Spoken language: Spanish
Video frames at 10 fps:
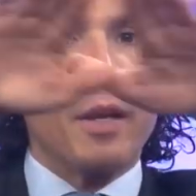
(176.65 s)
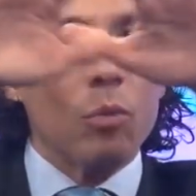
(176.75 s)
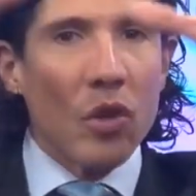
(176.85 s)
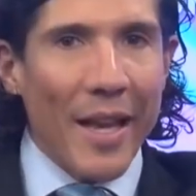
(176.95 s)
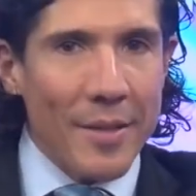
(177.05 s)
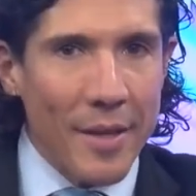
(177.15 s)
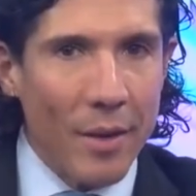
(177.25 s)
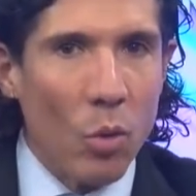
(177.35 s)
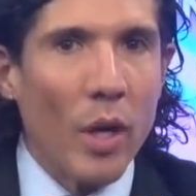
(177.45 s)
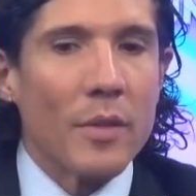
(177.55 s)
tenemos la
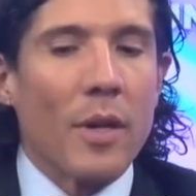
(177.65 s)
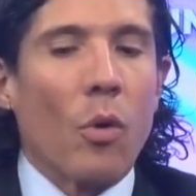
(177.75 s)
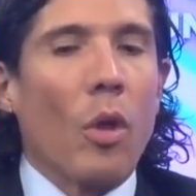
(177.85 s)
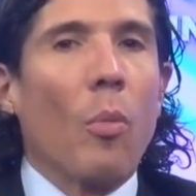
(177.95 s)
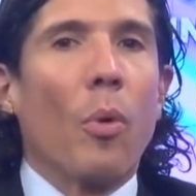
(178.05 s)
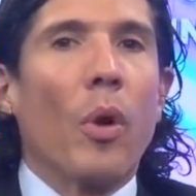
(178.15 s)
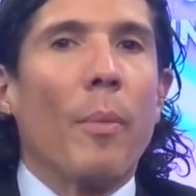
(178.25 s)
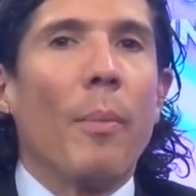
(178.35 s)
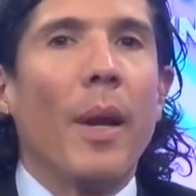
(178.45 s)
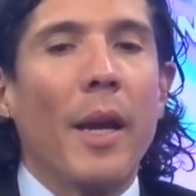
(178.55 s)
célula que está rodada por
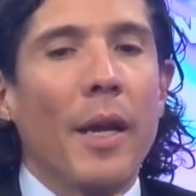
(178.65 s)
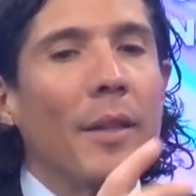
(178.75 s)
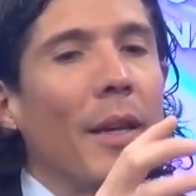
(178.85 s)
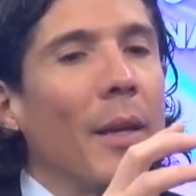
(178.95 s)
una membrana,